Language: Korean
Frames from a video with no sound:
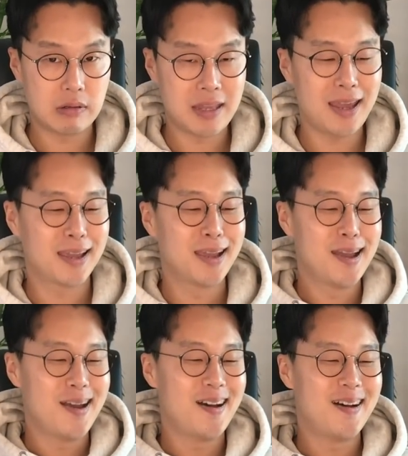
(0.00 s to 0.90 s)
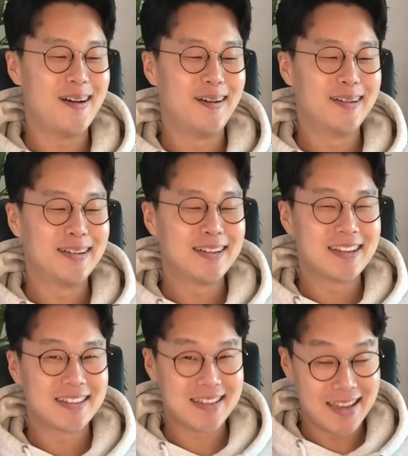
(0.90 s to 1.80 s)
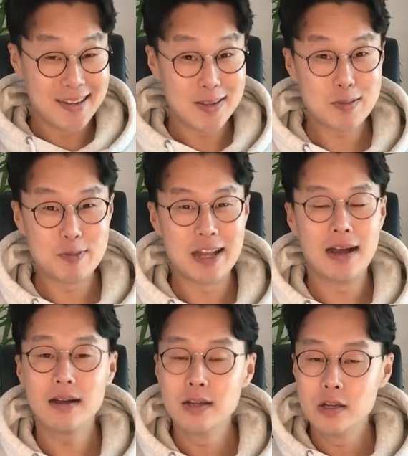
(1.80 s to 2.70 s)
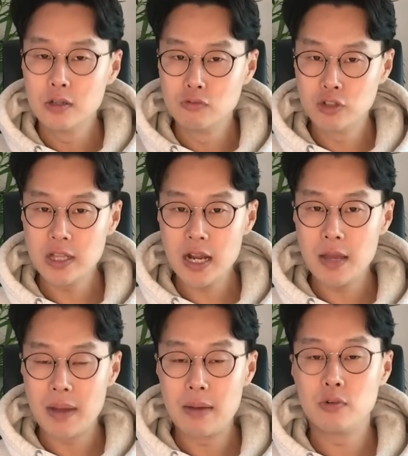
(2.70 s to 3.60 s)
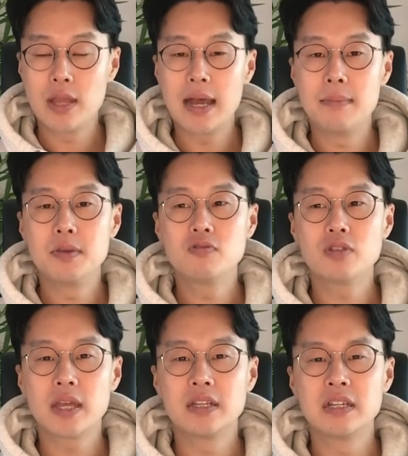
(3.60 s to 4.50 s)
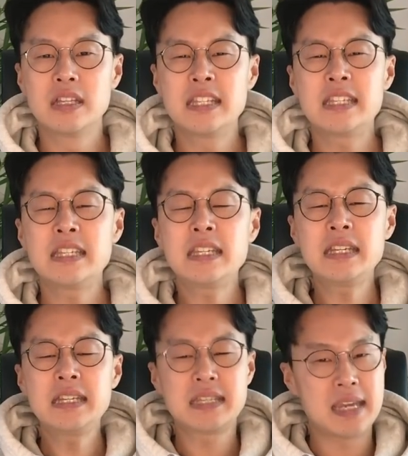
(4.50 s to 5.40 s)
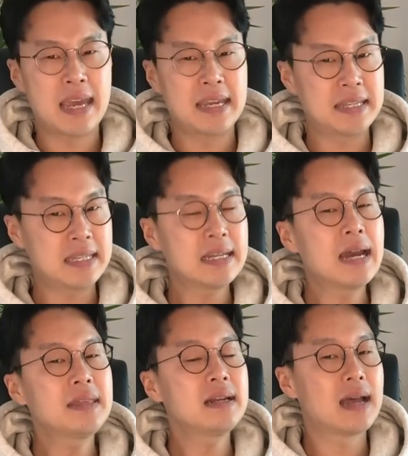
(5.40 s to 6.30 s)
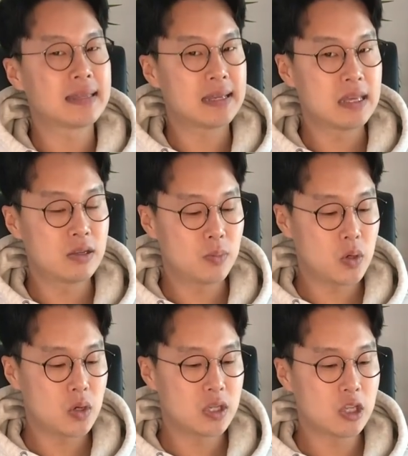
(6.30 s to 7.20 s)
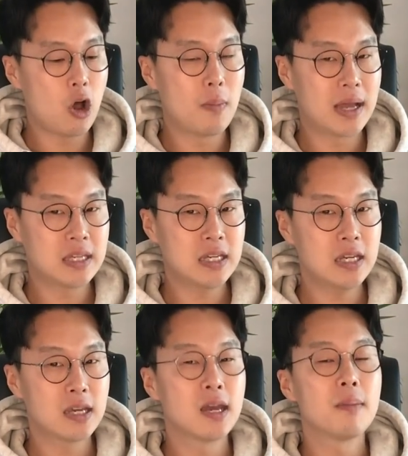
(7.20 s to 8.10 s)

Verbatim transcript: 네, 어, 자, 이렇습니다. 우리나라 말보다 미국에는 시제, 시간을 나타내는 표현이 더 많이